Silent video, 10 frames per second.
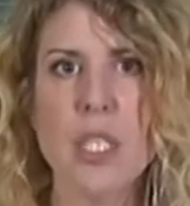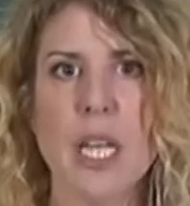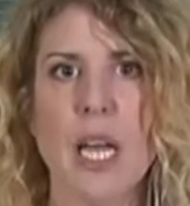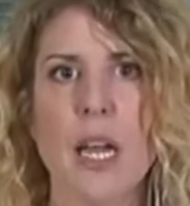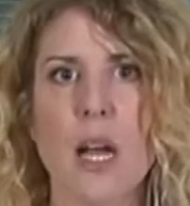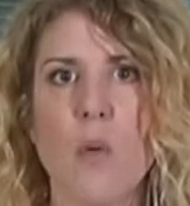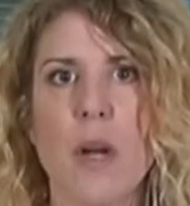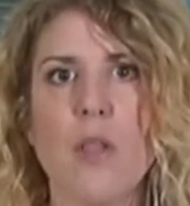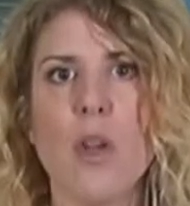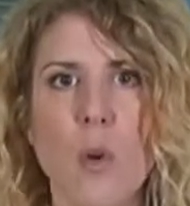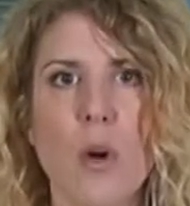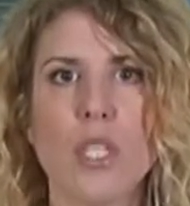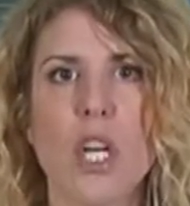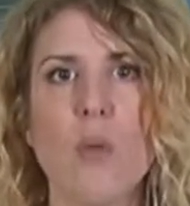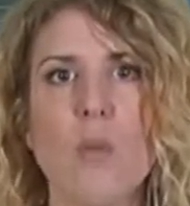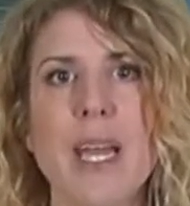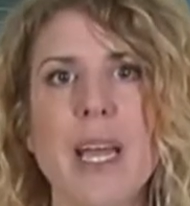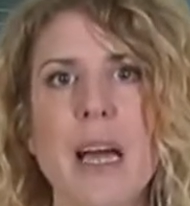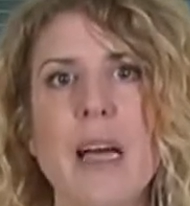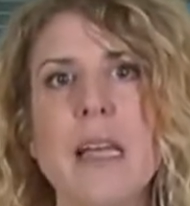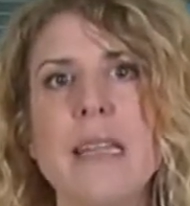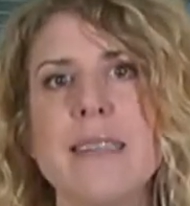se llega al acuerdo y luego se comunica